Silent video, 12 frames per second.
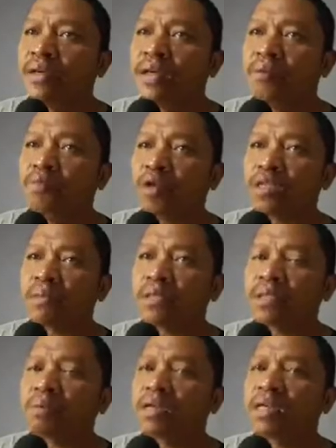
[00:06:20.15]
Dan buat
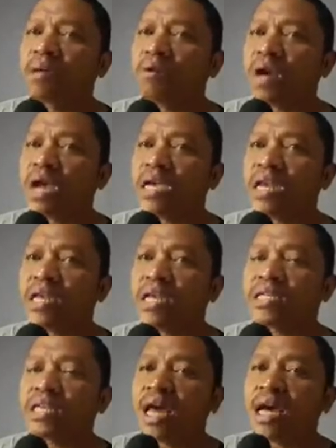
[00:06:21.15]
teman-teman yang mau
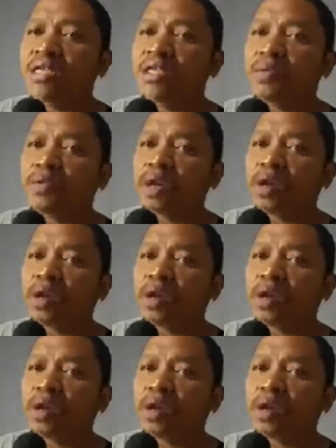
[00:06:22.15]
nanya-nanya silahkan seputar